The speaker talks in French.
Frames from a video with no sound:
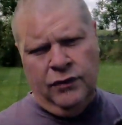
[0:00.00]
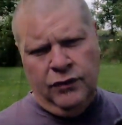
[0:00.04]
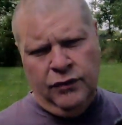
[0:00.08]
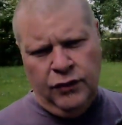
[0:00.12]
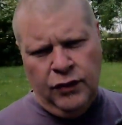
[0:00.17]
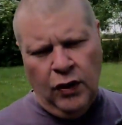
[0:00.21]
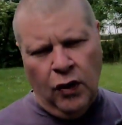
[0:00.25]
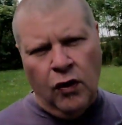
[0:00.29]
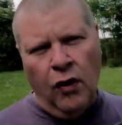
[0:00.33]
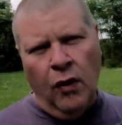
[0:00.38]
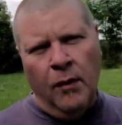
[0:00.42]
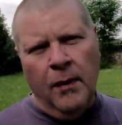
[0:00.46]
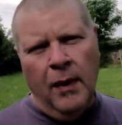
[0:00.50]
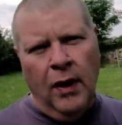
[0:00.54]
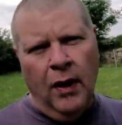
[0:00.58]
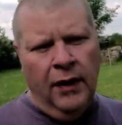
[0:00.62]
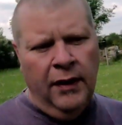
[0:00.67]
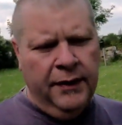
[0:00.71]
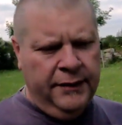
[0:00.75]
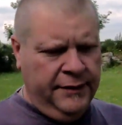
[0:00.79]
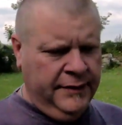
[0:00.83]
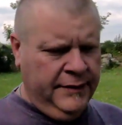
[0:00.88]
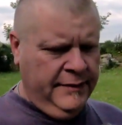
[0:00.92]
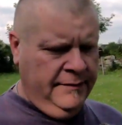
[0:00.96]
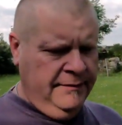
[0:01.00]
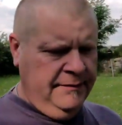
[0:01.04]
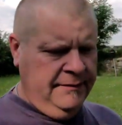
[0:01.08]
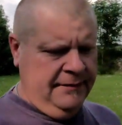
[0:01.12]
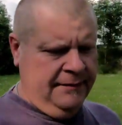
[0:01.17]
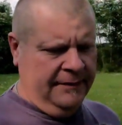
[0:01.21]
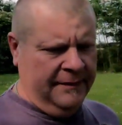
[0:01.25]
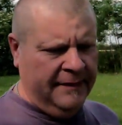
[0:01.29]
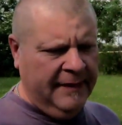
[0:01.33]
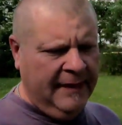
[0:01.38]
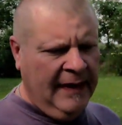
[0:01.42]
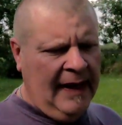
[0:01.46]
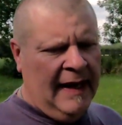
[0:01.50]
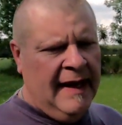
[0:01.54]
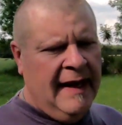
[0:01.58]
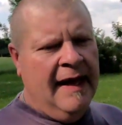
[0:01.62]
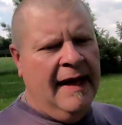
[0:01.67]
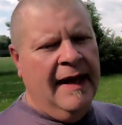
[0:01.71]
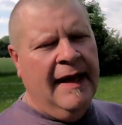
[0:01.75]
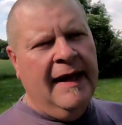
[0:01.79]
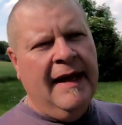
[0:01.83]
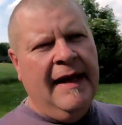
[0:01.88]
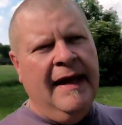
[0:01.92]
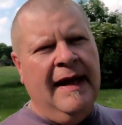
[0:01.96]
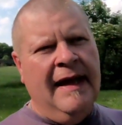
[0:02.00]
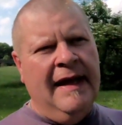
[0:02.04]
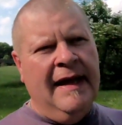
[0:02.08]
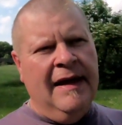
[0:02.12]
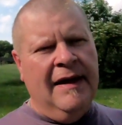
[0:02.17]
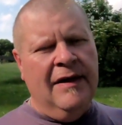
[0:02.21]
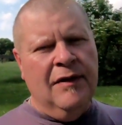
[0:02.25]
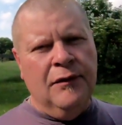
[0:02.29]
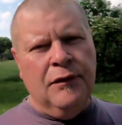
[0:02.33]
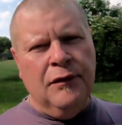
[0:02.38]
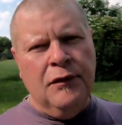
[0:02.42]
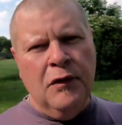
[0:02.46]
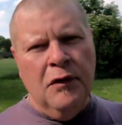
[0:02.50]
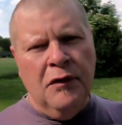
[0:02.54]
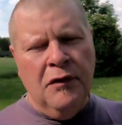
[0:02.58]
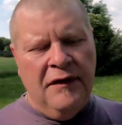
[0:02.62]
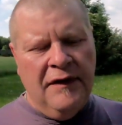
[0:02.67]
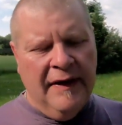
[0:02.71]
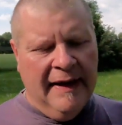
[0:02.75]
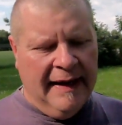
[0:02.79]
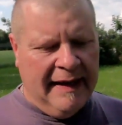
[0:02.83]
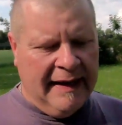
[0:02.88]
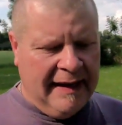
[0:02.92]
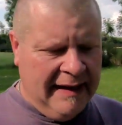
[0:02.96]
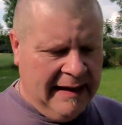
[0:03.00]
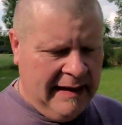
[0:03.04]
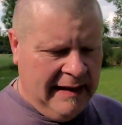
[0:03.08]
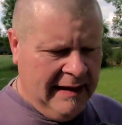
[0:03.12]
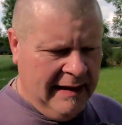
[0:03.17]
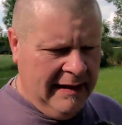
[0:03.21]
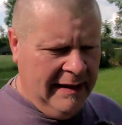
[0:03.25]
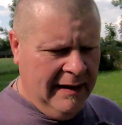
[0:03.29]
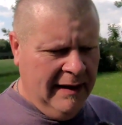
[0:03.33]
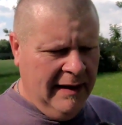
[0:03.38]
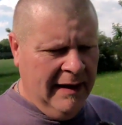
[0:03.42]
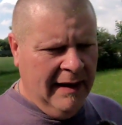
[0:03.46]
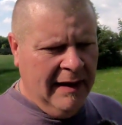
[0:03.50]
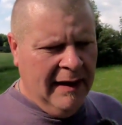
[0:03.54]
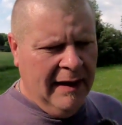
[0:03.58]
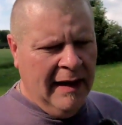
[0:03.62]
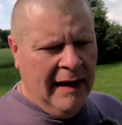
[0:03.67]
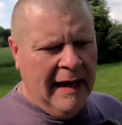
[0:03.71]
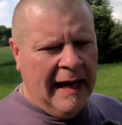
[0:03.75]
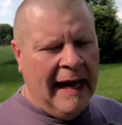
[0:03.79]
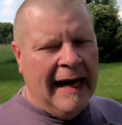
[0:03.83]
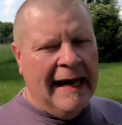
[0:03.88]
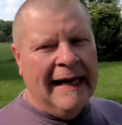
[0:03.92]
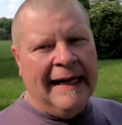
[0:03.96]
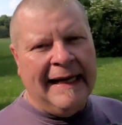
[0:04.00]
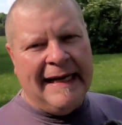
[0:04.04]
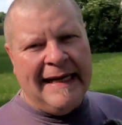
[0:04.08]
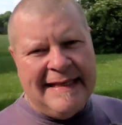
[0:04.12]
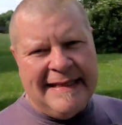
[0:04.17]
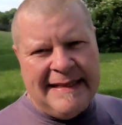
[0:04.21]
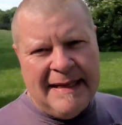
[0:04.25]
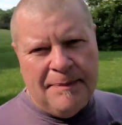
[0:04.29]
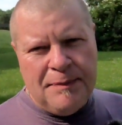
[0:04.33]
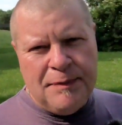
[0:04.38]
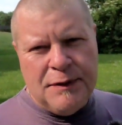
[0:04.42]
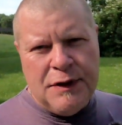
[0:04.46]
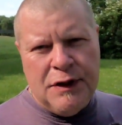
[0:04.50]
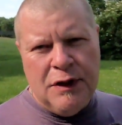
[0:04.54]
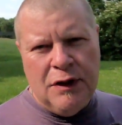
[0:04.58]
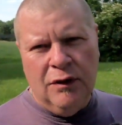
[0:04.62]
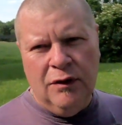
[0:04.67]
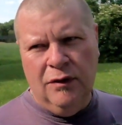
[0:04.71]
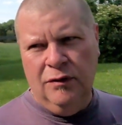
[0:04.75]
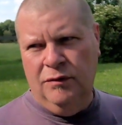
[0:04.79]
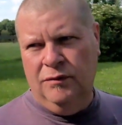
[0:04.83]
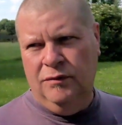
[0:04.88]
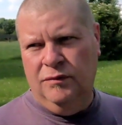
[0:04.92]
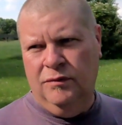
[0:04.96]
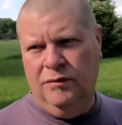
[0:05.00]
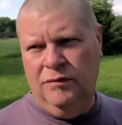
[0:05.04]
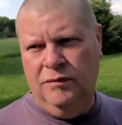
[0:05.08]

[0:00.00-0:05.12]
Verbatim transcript: de commande et vous verrez à la réception